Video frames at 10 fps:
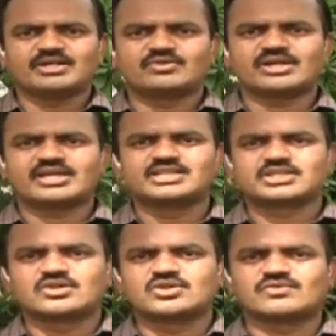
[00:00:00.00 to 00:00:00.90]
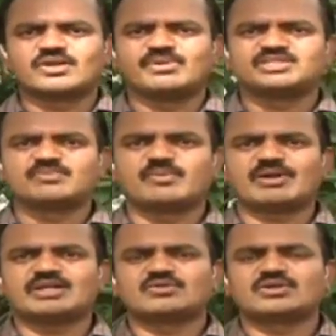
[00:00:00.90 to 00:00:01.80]
కూడా కేంద్రంలో ఉన్నటువంటి బీజేపీ
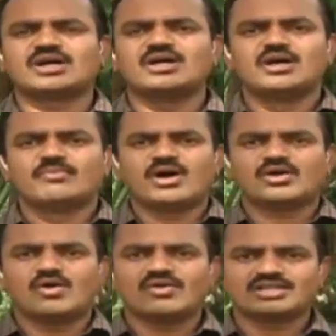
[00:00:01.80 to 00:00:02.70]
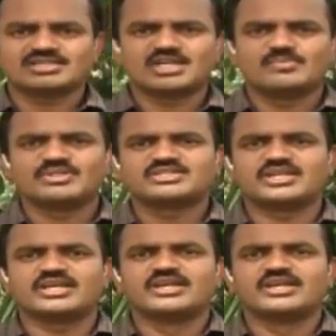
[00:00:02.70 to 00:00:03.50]
పార్టీ కూడా మాకు అవకాశం కల్పించి